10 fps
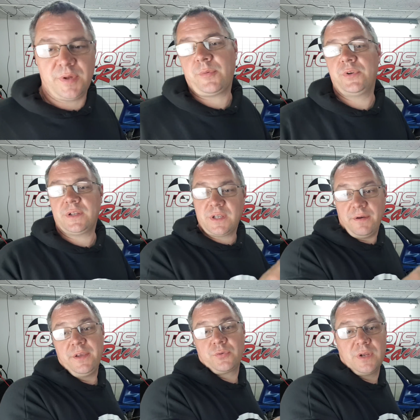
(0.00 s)
Et puis après, on a
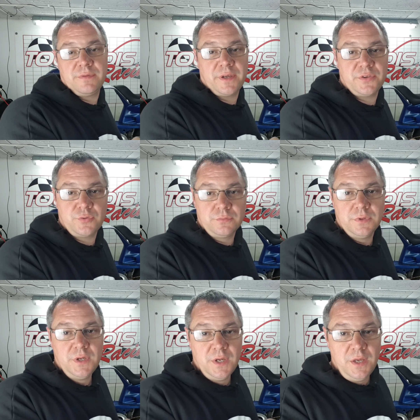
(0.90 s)
retravaillé sur la variation.
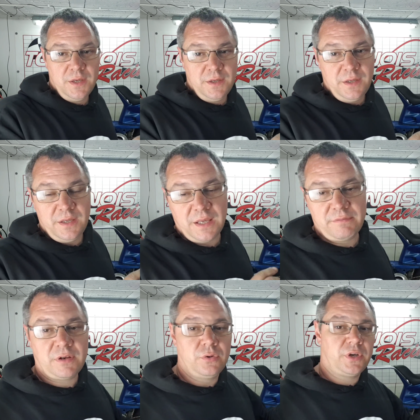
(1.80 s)
Et
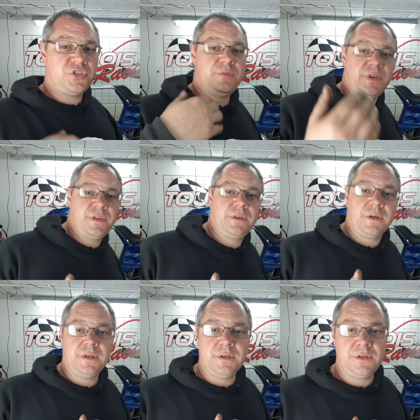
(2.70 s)
avec le régime, etc.,
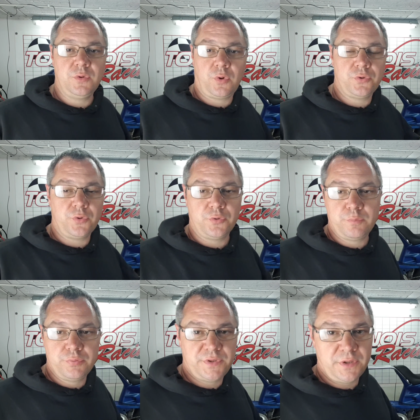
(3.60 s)
le ressort de
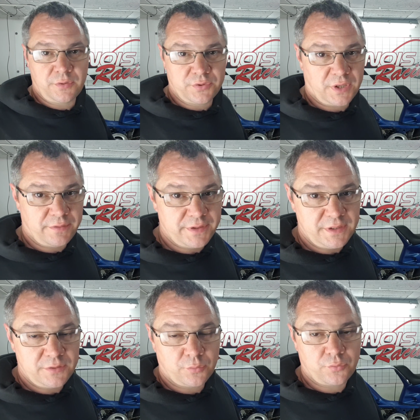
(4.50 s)
poussée est
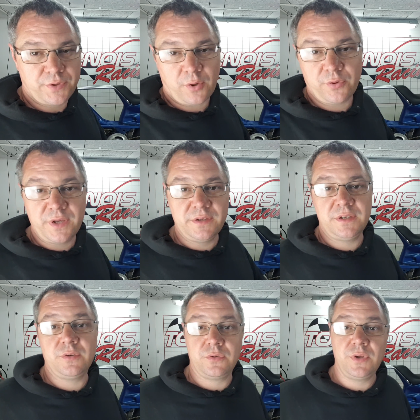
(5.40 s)
retravaillé, donc on a
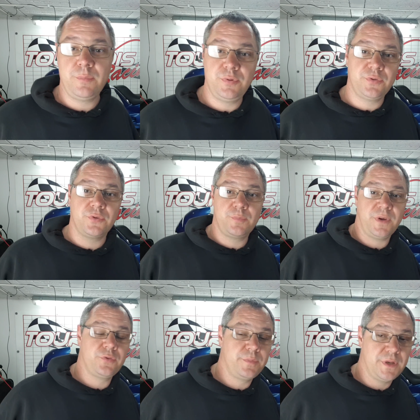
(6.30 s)
regagné euh, de la puissance
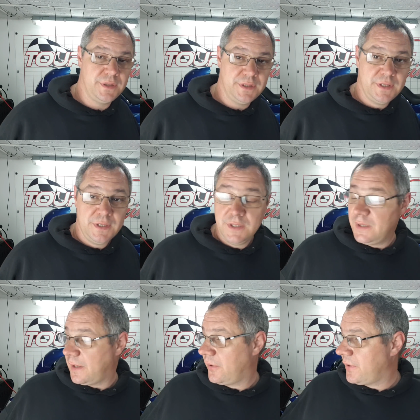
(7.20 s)
par ce biais-là.
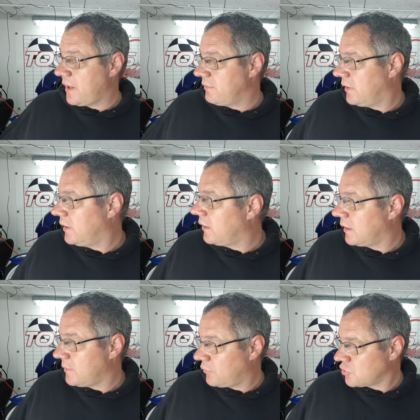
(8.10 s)
Et là, on arrive
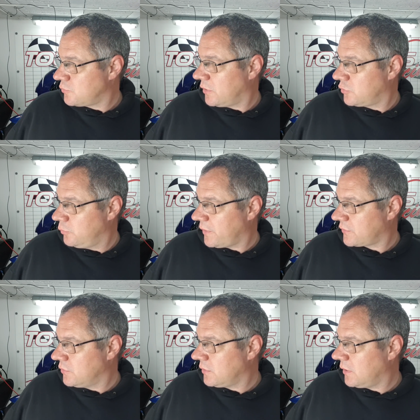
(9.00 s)
à, bah, franchement, un
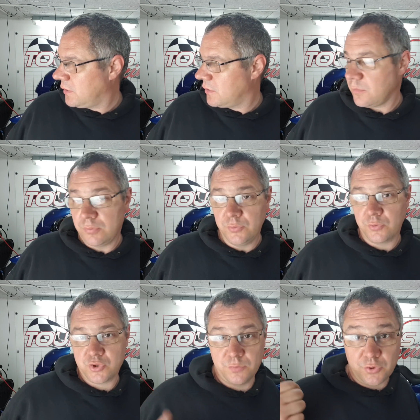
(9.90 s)
super score, hein, plus
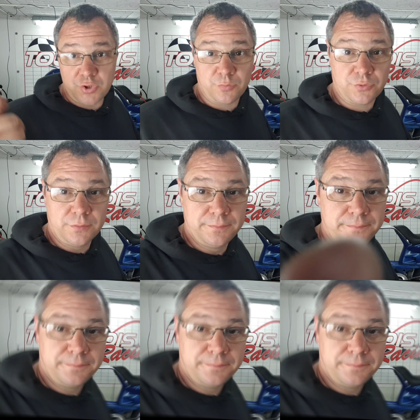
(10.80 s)
11 chevaux, je te montre.